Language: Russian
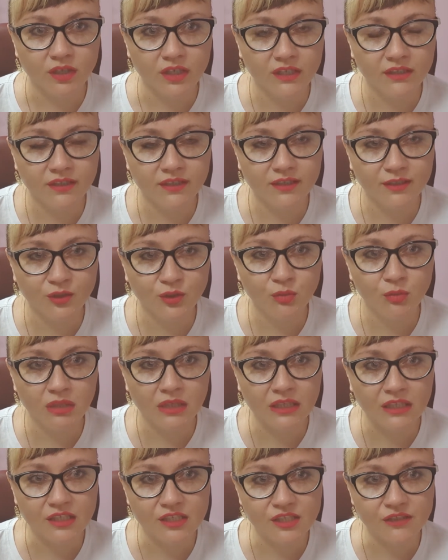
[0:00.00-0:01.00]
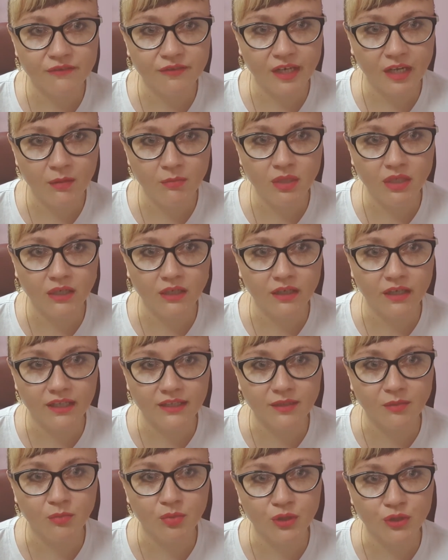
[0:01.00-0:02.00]
Это экономит наше время,
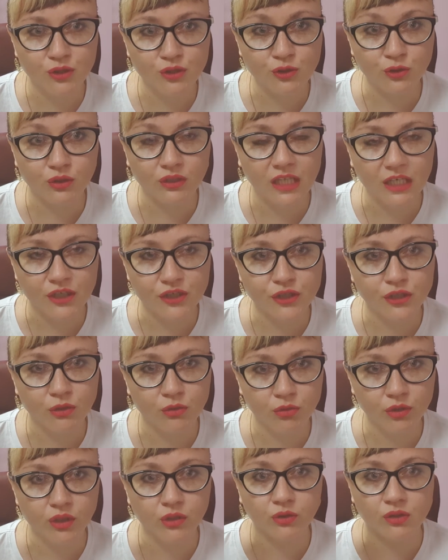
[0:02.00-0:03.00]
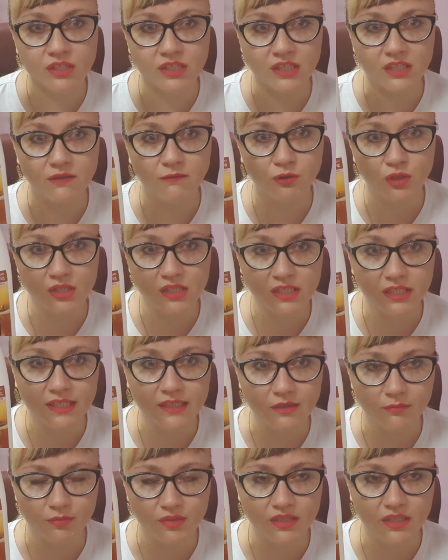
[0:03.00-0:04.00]
это бережет наши руки. Но, кстати, вот с
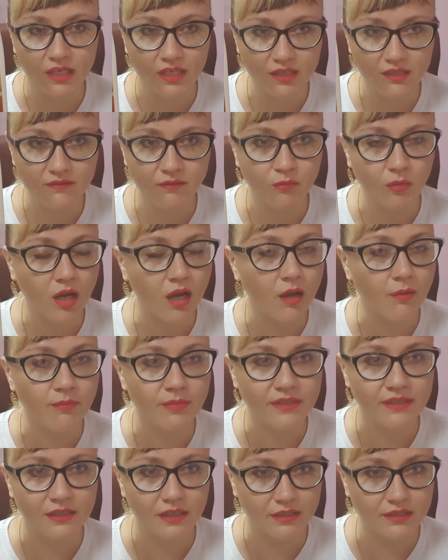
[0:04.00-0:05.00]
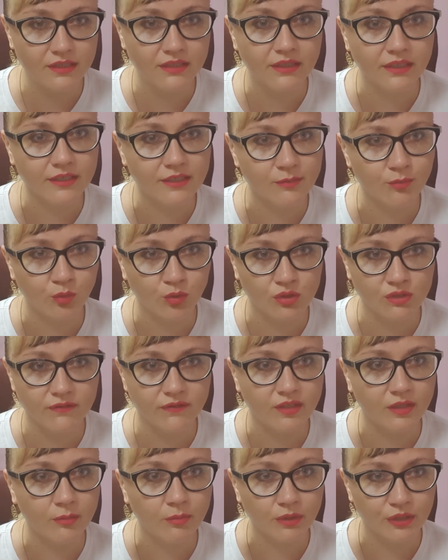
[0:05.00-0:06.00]
этим средством обязательно
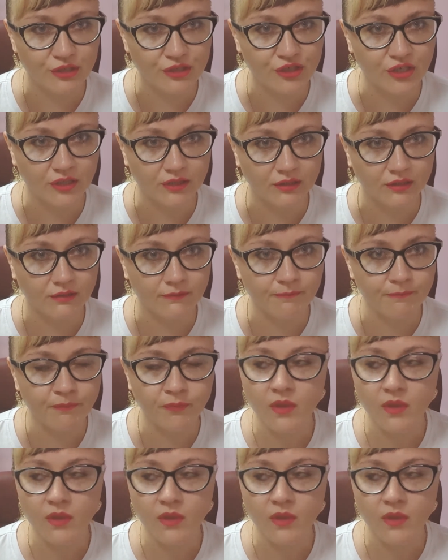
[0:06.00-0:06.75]
использование перчаток.